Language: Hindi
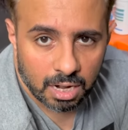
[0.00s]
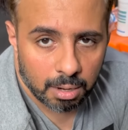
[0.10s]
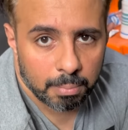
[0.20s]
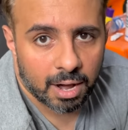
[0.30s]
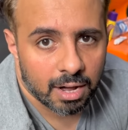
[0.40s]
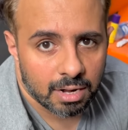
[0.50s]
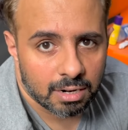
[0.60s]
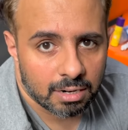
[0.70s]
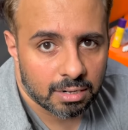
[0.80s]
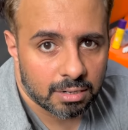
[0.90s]
आभार
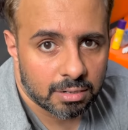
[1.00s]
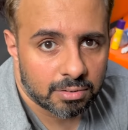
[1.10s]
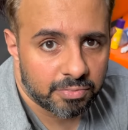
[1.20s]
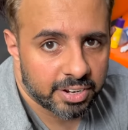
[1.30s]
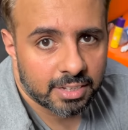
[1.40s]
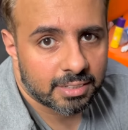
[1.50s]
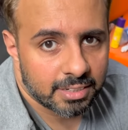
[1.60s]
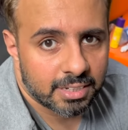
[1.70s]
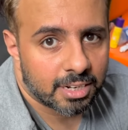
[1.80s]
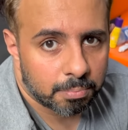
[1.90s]
व्यक्त
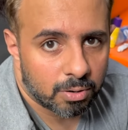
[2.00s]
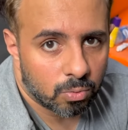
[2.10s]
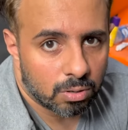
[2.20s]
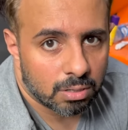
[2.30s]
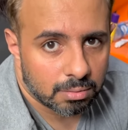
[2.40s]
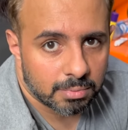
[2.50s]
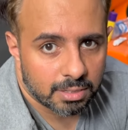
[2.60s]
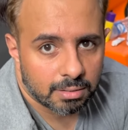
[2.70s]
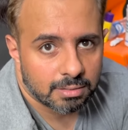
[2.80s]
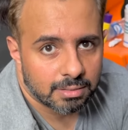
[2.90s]
नहीं कर पाऊंगा इतनी
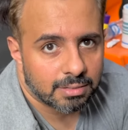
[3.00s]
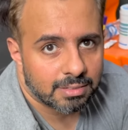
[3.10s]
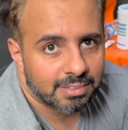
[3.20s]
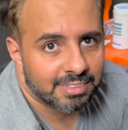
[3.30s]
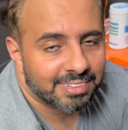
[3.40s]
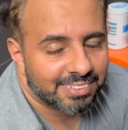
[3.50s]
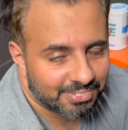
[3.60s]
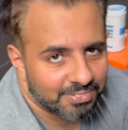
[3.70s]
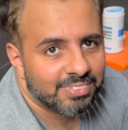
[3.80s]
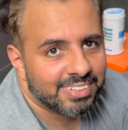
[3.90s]
मतलब हिंदी जुड़ती हूँ तुम
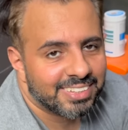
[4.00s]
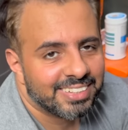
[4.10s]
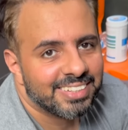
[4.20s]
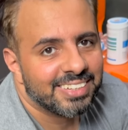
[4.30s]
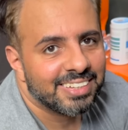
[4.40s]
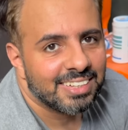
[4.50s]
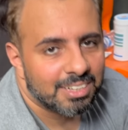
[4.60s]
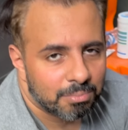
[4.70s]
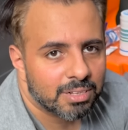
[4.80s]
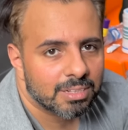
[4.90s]
सीधा बोल सकते
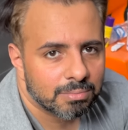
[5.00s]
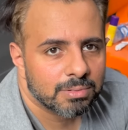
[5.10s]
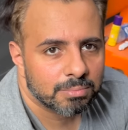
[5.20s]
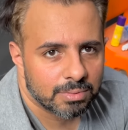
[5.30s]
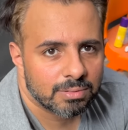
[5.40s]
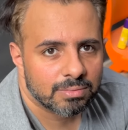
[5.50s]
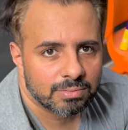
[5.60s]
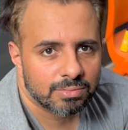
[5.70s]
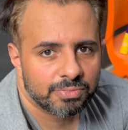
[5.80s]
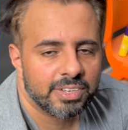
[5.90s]
हो वी आर
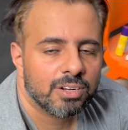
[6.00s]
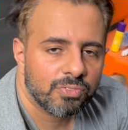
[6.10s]
ग्रेटफुल टू ऑल